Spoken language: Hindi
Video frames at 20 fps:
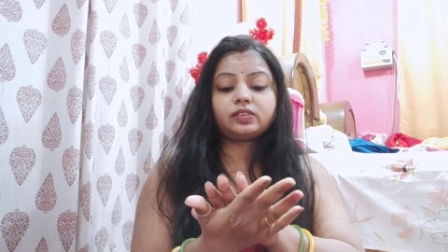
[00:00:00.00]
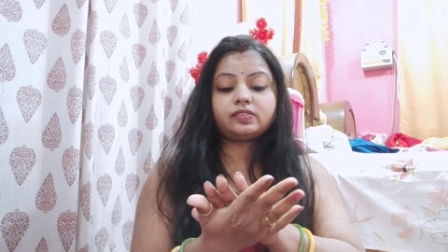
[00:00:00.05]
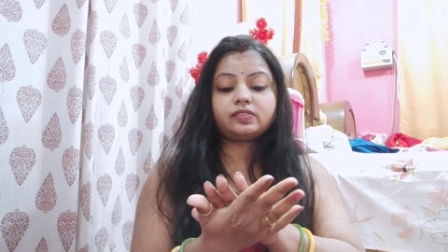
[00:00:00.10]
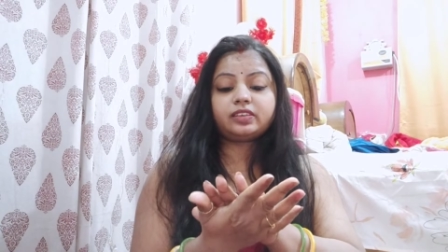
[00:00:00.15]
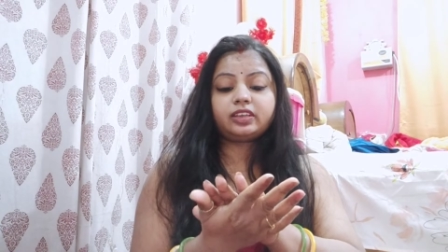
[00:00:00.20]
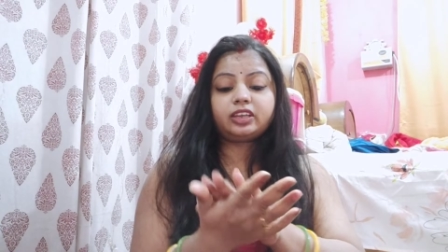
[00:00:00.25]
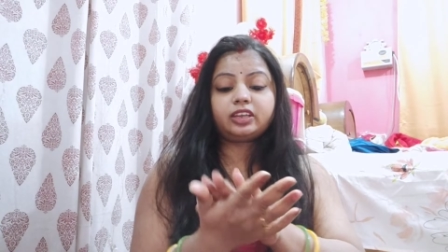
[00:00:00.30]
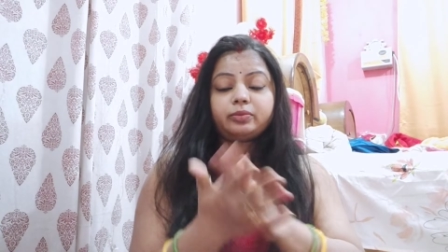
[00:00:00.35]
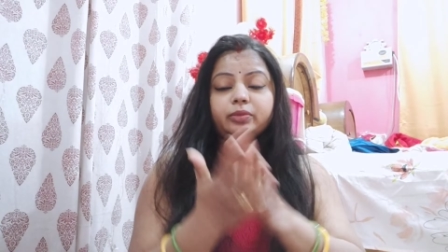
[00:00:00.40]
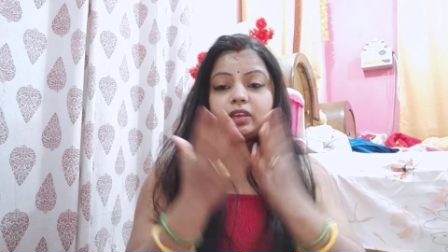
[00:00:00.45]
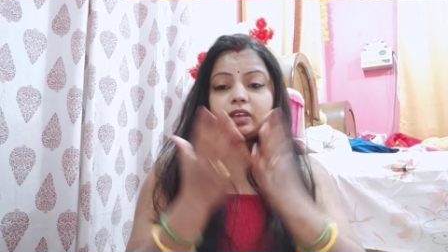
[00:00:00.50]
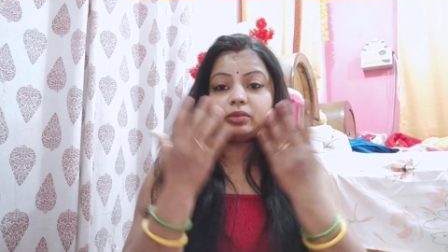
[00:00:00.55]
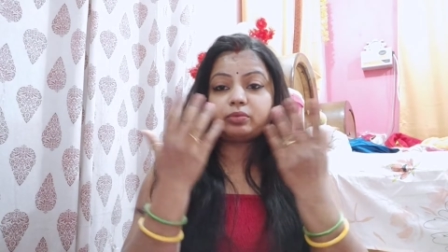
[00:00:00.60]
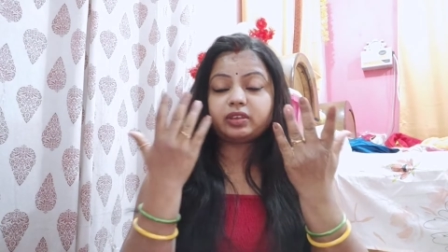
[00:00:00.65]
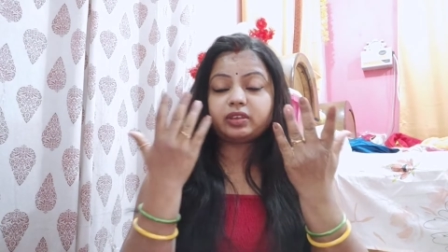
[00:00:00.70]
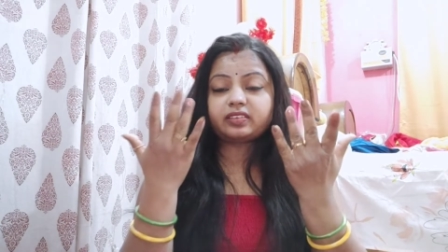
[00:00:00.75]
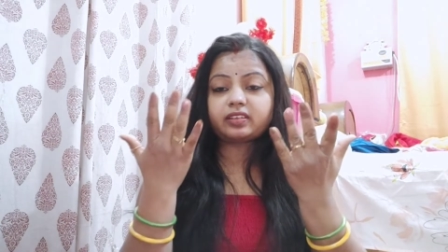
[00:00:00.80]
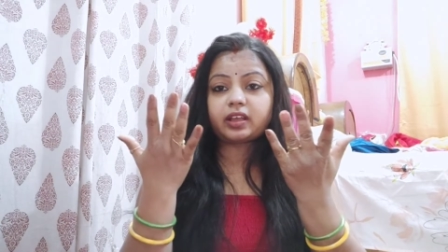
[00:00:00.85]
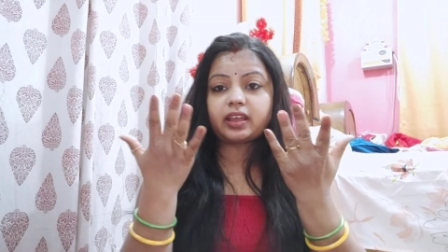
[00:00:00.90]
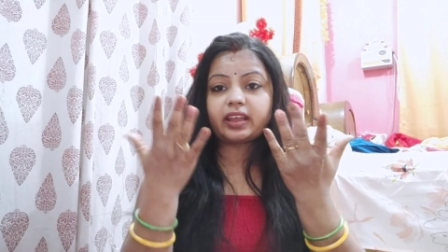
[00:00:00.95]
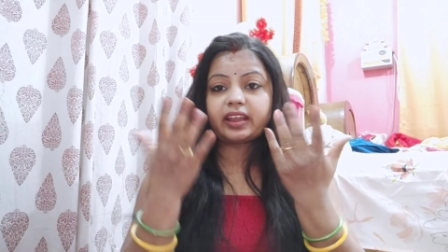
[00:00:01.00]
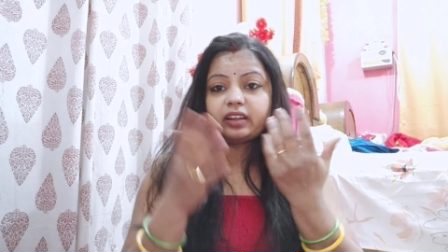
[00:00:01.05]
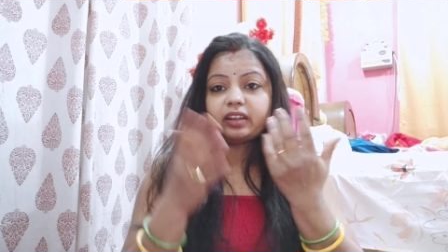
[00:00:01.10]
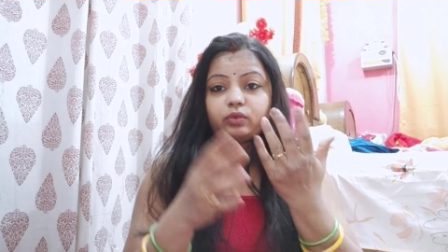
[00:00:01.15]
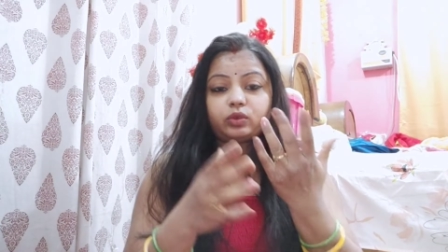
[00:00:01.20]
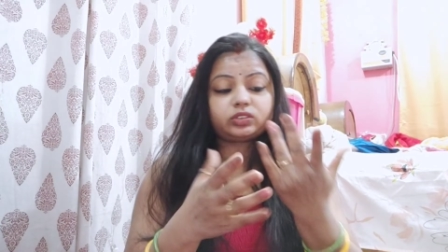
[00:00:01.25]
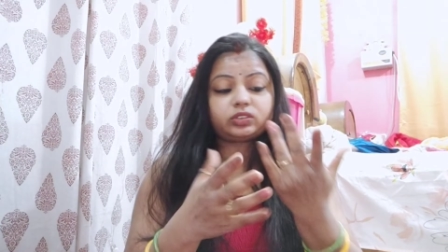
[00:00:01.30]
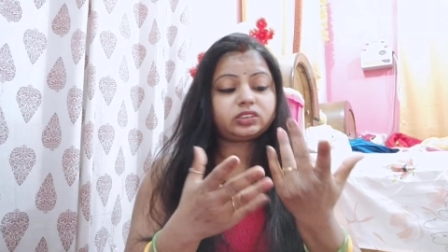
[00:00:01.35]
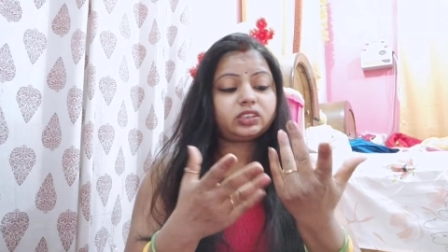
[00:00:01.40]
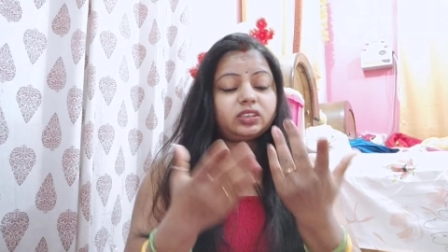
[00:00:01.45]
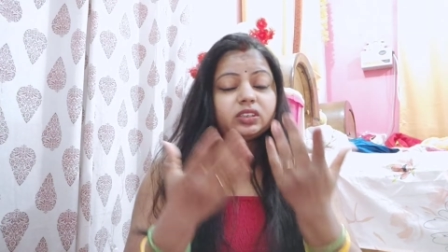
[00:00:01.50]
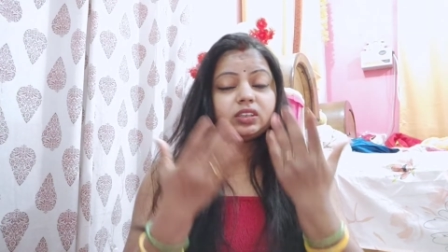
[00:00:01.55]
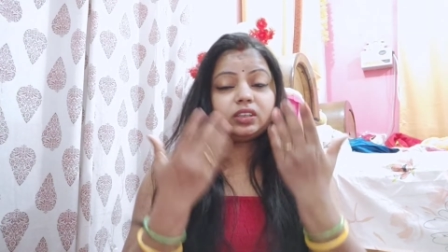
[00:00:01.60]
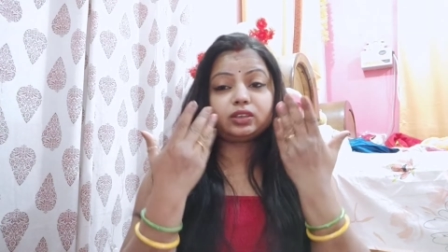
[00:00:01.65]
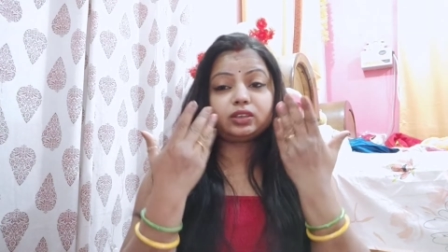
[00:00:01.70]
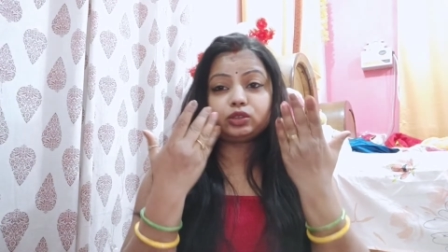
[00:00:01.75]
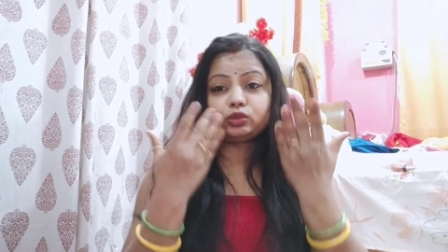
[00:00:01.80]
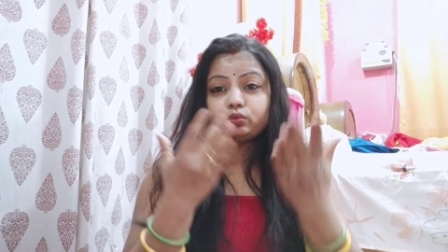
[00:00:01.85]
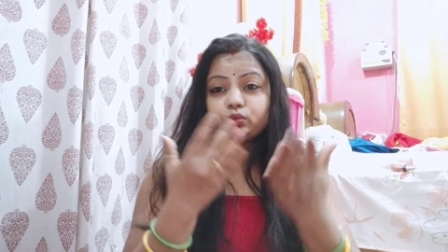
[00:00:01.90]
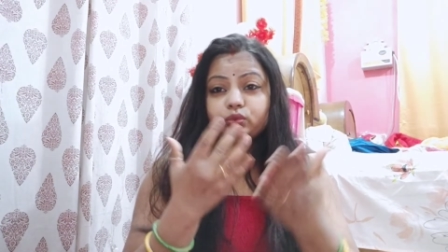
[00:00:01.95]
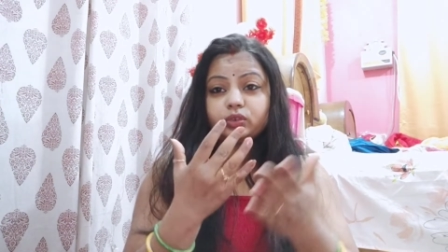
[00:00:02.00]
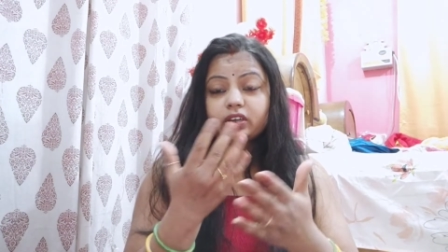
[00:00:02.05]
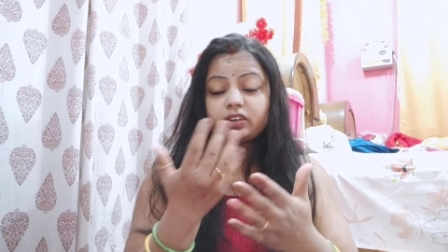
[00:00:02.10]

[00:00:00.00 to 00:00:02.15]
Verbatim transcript: इसीलिए मैं हमेशा हैंड वॉश करती रहती पूरा